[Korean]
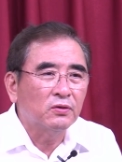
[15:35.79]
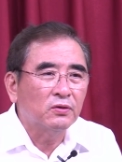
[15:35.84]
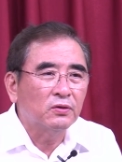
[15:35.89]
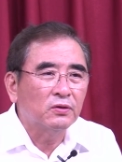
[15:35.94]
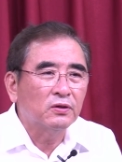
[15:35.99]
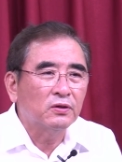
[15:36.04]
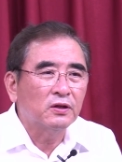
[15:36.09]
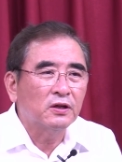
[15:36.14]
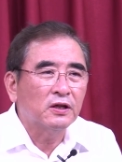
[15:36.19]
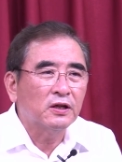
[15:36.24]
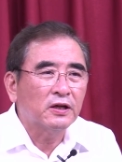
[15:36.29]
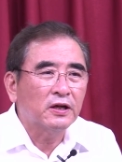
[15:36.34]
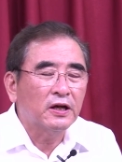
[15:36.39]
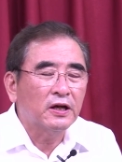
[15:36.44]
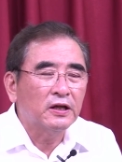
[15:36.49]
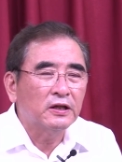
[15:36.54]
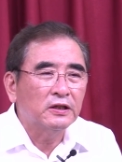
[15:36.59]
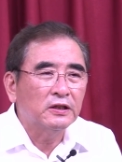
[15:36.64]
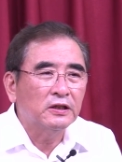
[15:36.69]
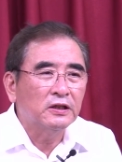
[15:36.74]

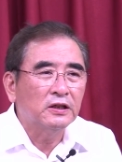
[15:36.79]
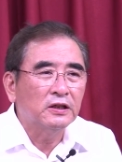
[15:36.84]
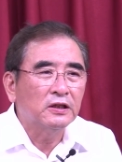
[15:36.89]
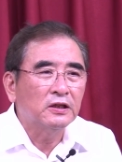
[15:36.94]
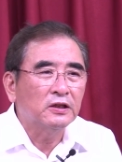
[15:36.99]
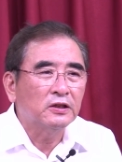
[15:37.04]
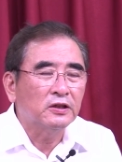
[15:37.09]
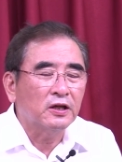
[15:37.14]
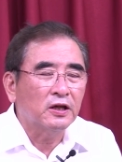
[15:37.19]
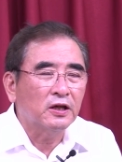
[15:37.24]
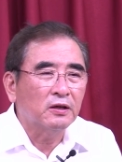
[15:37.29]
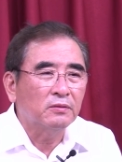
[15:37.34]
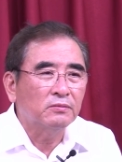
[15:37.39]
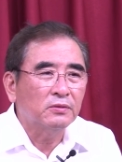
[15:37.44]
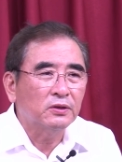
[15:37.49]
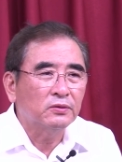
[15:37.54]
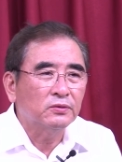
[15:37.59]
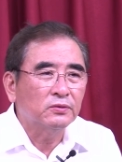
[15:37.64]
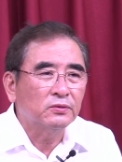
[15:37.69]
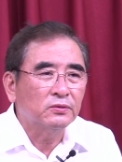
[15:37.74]
오늘날의 이
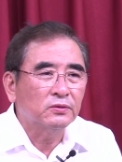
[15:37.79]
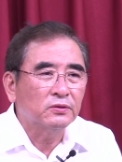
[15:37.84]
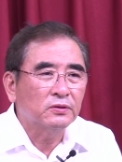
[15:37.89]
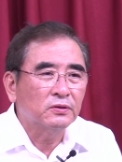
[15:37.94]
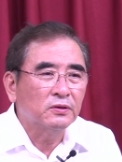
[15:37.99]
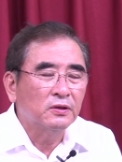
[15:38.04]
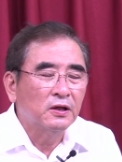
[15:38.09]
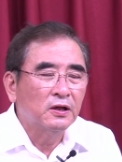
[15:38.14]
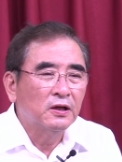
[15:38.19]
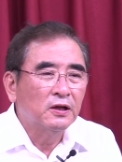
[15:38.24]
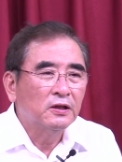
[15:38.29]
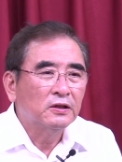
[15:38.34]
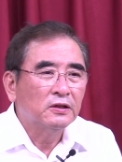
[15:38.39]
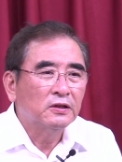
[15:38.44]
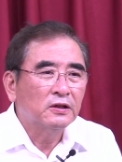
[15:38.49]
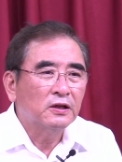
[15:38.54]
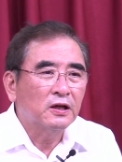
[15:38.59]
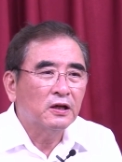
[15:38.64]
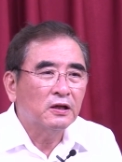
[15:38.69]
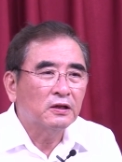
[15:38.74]

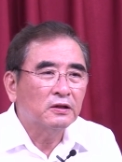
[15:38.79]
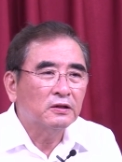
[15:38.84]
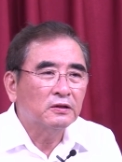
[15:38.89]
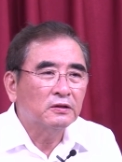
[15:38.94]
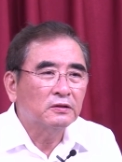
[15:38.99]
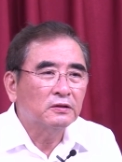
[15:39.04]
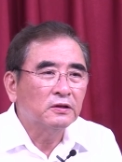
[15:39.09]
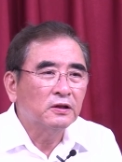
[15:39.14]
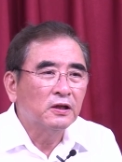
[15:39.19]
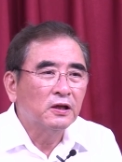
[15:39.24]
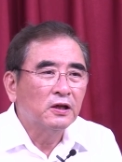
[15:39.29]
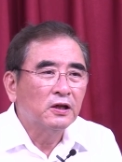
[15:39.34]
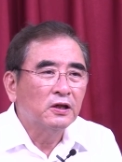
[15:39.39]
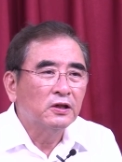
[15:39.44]
대한민국이라는